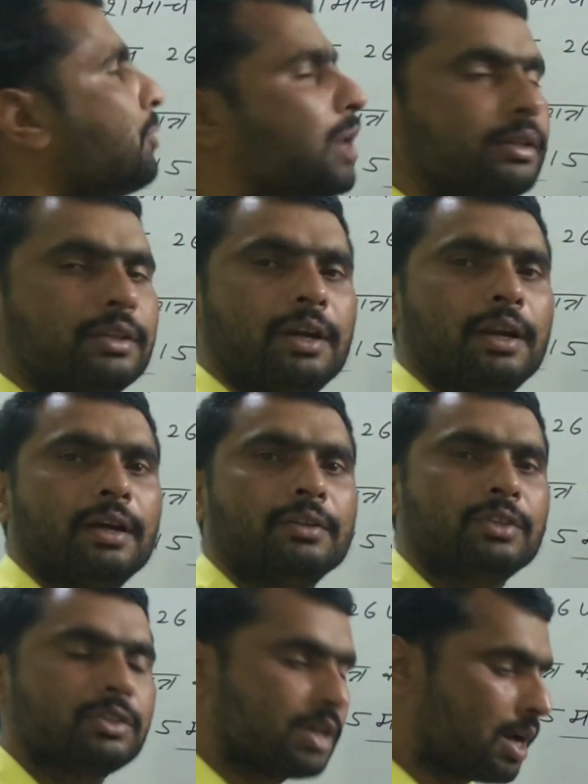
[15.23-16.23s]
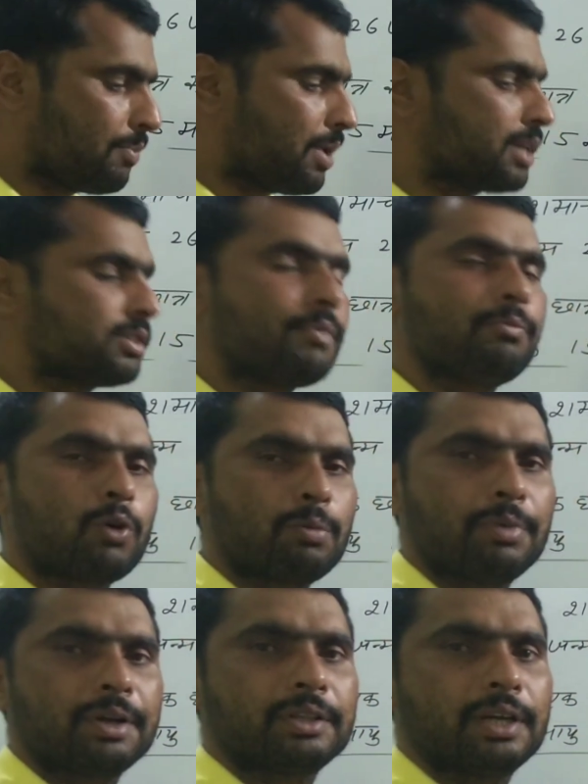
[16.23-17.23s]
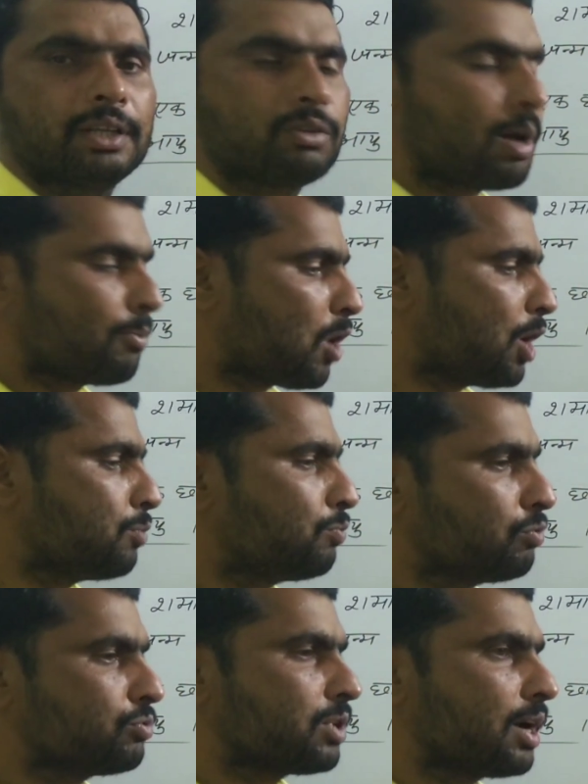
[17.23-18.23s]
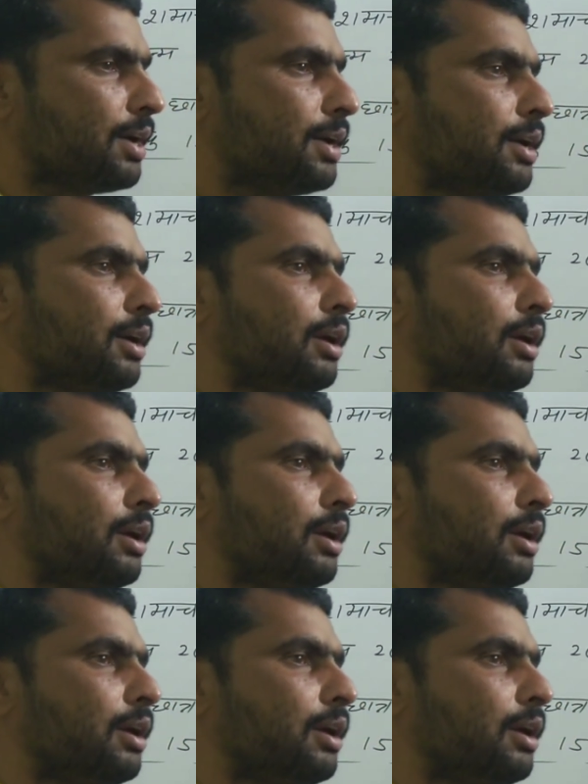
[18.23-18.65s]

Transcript: आयु ज्ञात करना जैसे आप एग्ज़ाम फॉर्म भरते हैं तो आपका आयु पूछता है